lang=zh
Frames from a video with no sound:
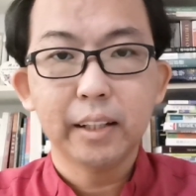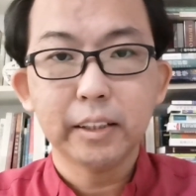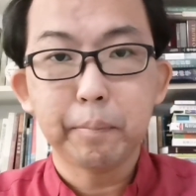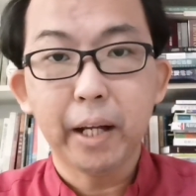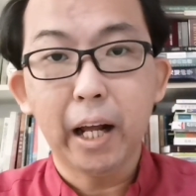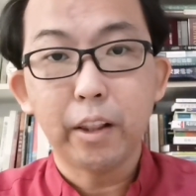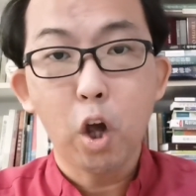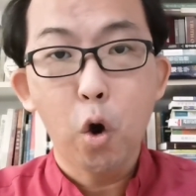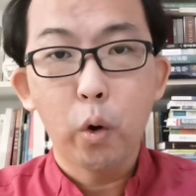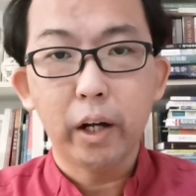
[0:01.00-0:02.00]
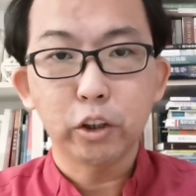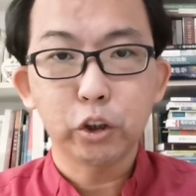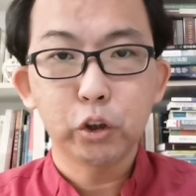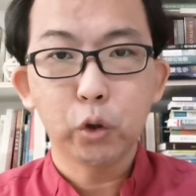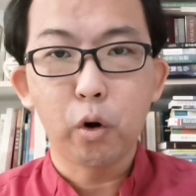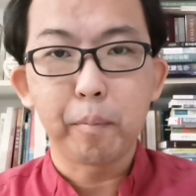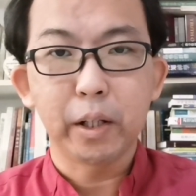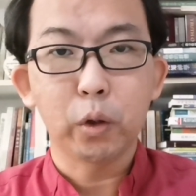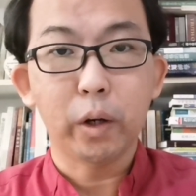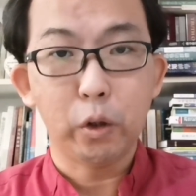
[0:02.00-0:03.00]
大家平安，欢迎继续跟我
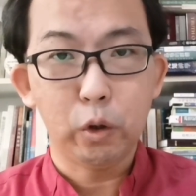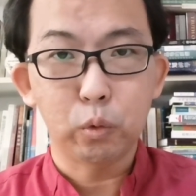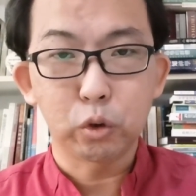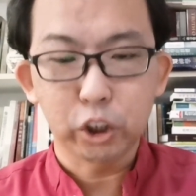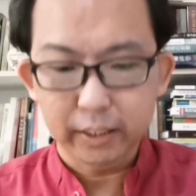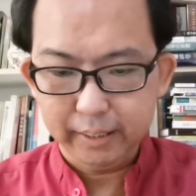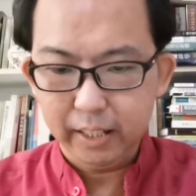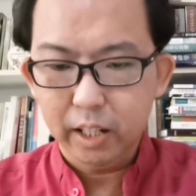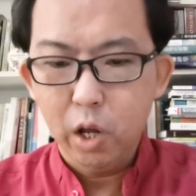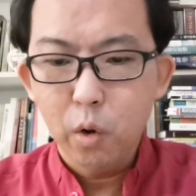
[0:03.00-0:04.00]
们一同来阅读圣经。